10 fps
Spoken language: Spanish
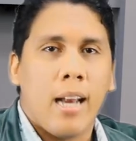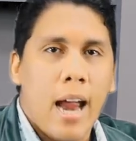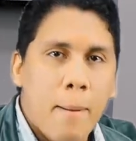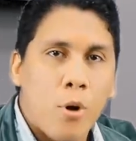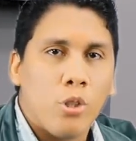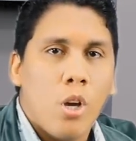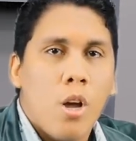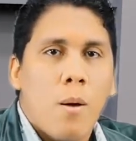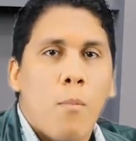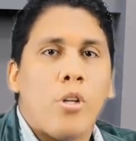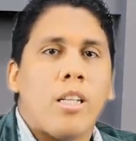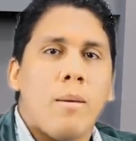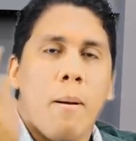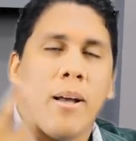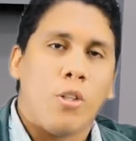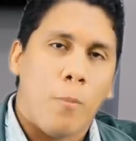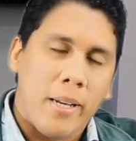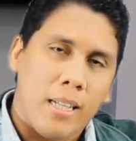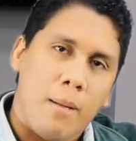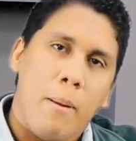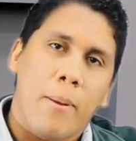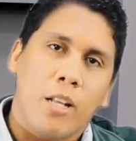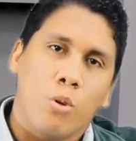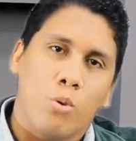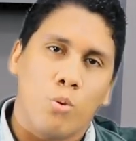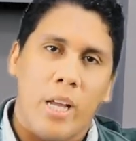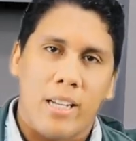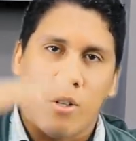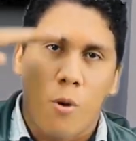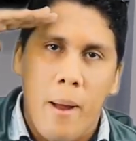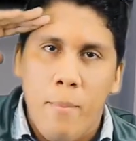traemos muchísimas más sorpresas también para todos ustedes. Nos